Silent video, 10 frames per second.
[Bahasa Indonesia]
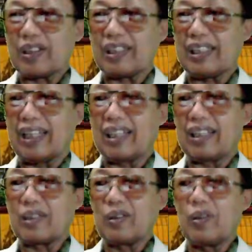
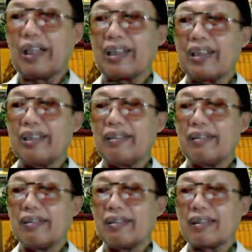kesehatan kulit,
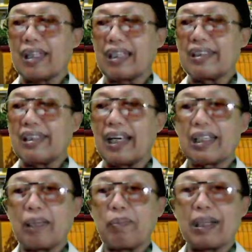
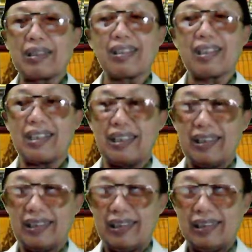terjaga berseri,
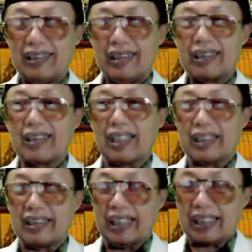
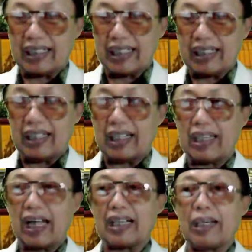terjaga dari
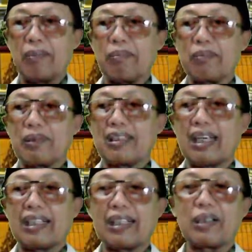ragam
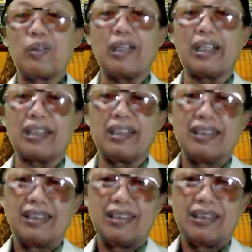sakit kulit
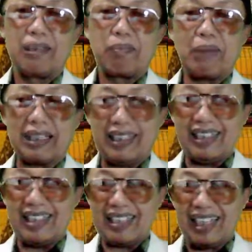bagi
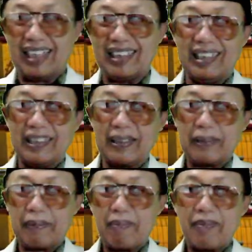insan.
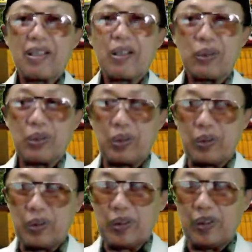
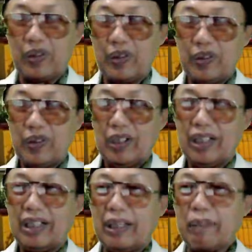Sungguh,
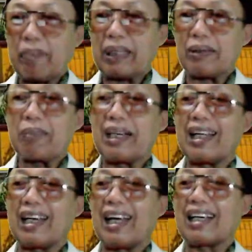nikmat
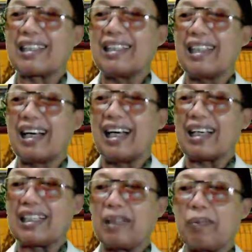mana lagi yang
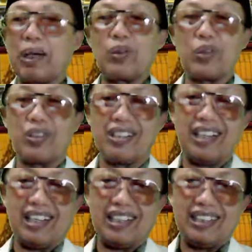akan
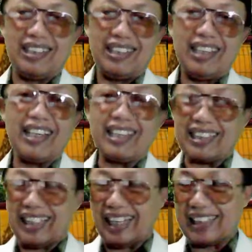manusia
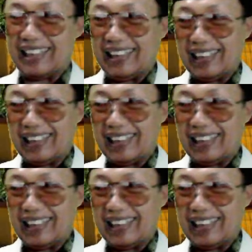ingkari?